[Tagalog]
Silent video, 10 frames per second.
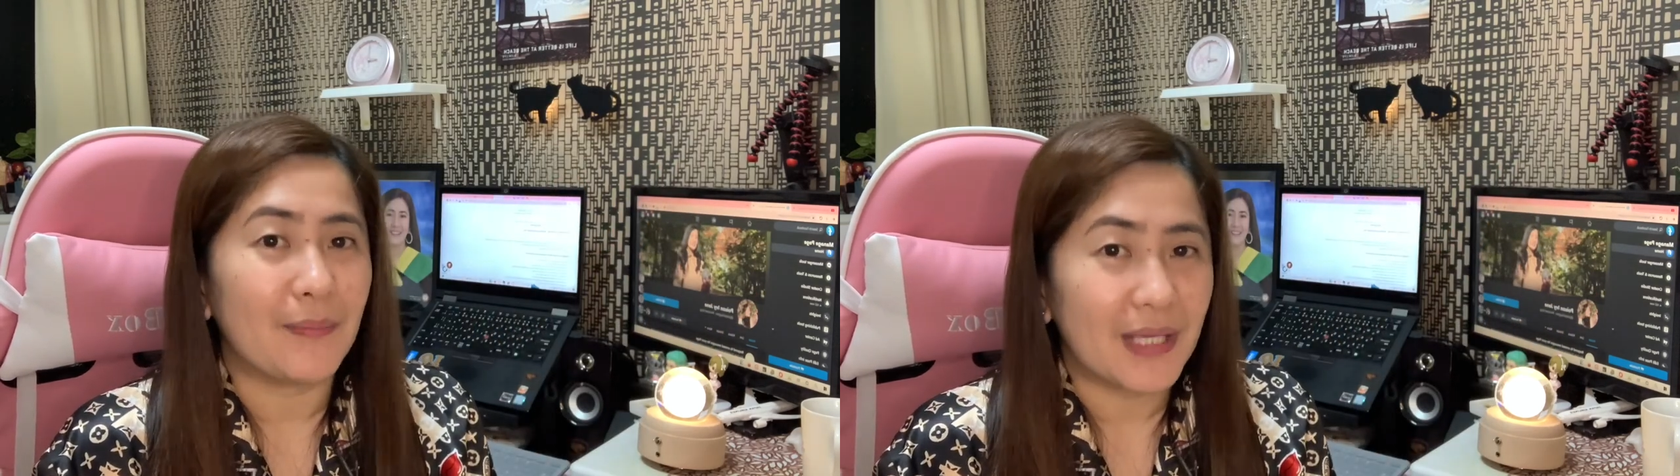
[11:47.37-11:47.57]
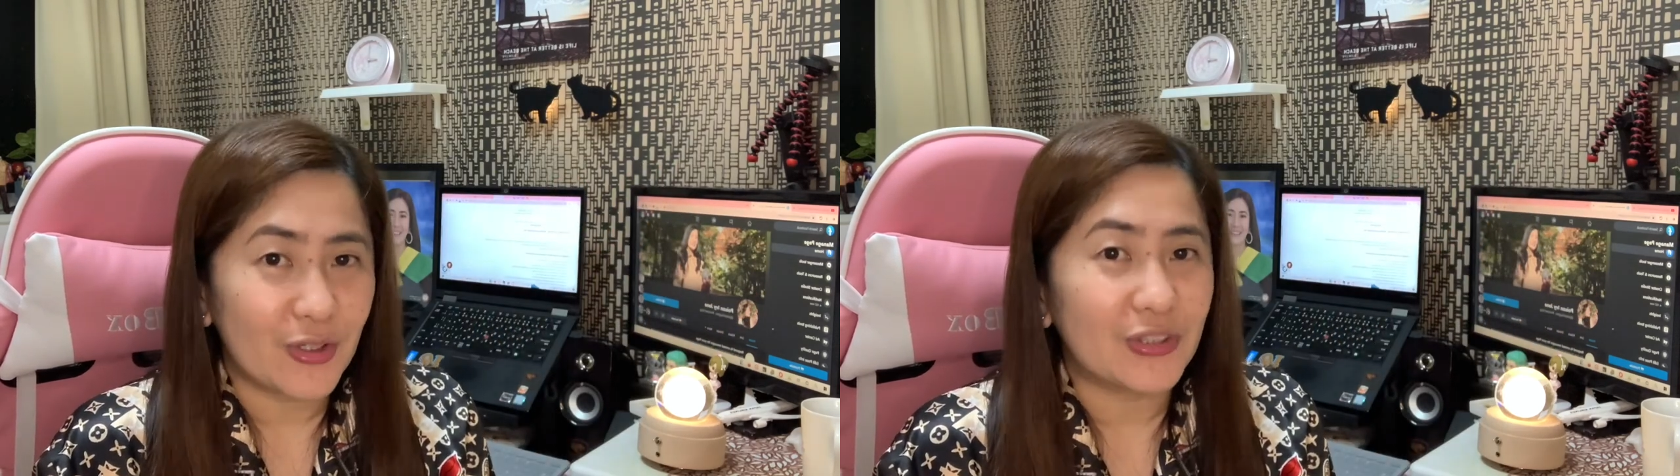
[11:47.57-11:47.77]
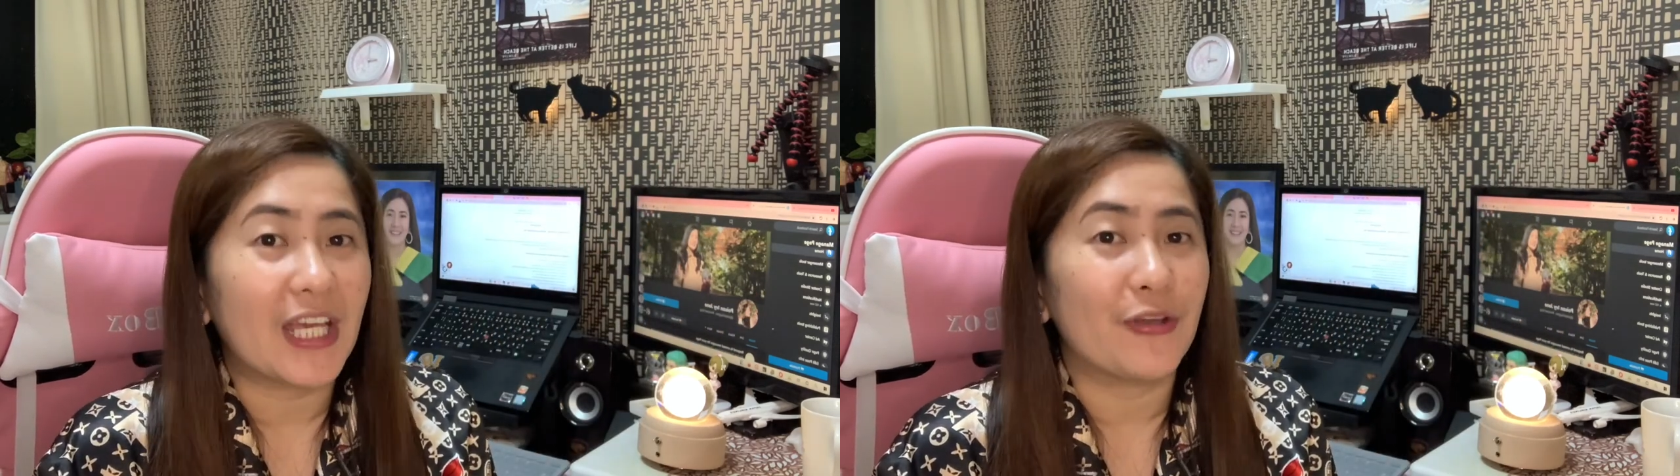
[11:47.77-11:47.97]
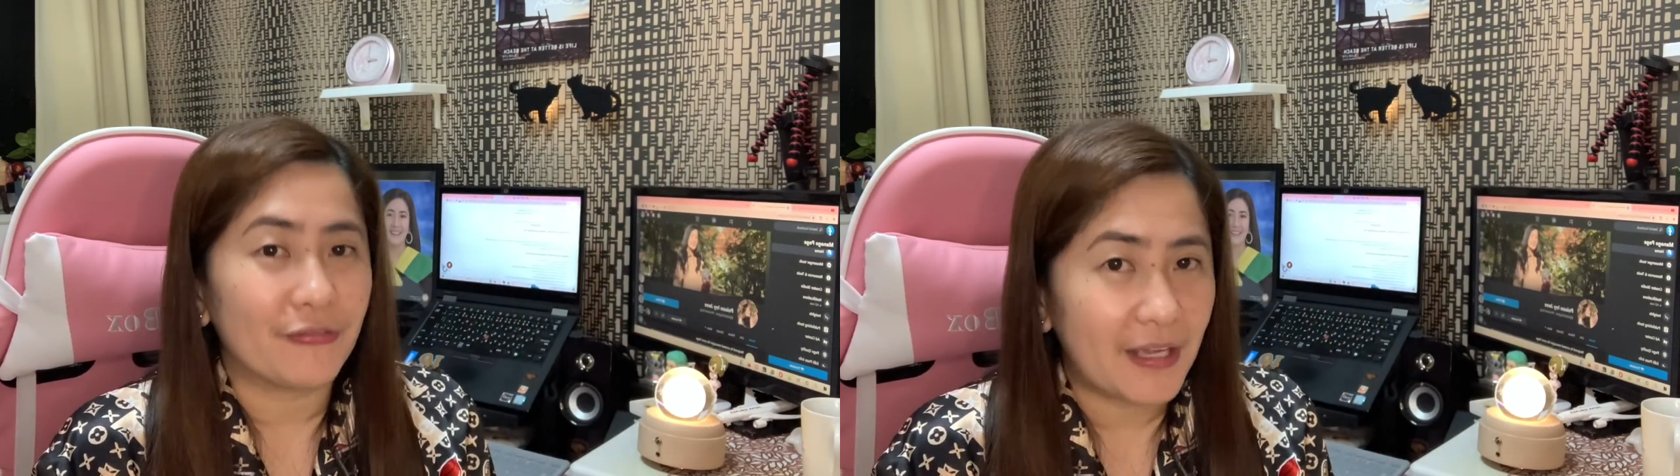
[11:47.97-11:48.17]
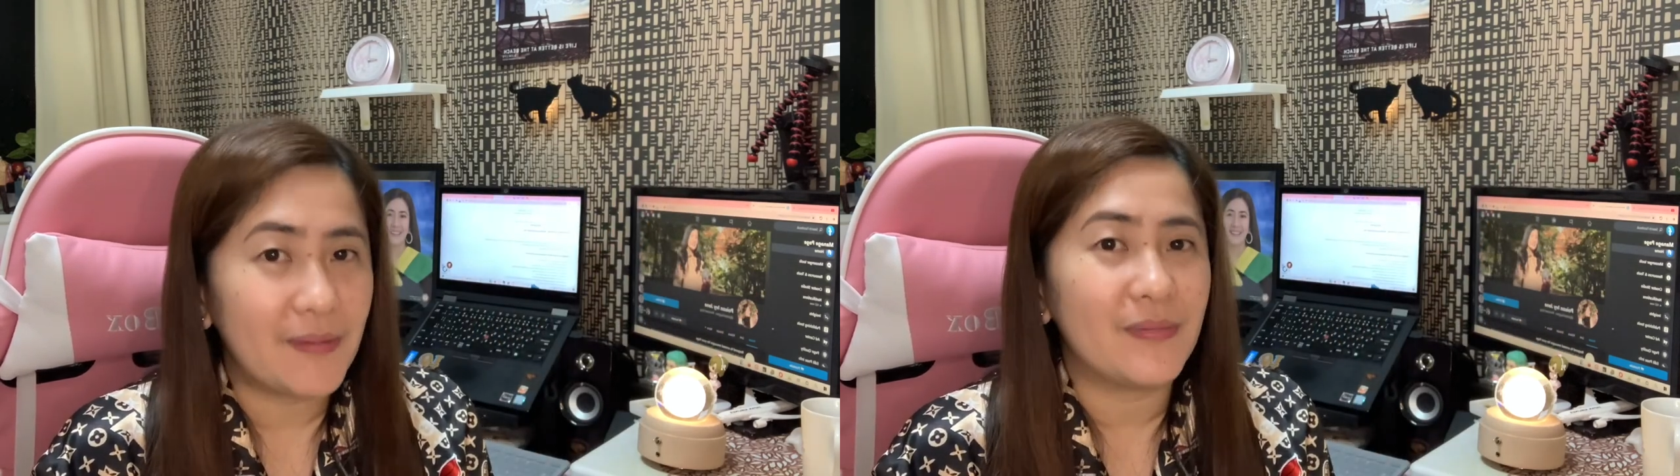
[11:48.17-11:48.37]
Meron tayong
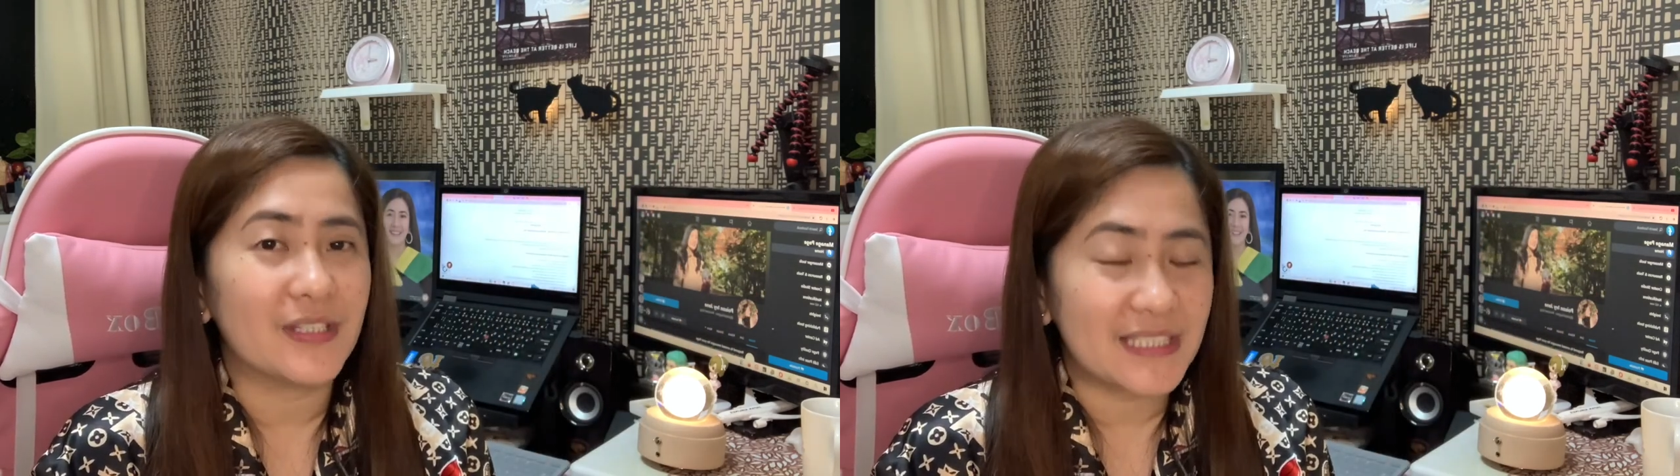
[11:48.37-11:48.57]
5 years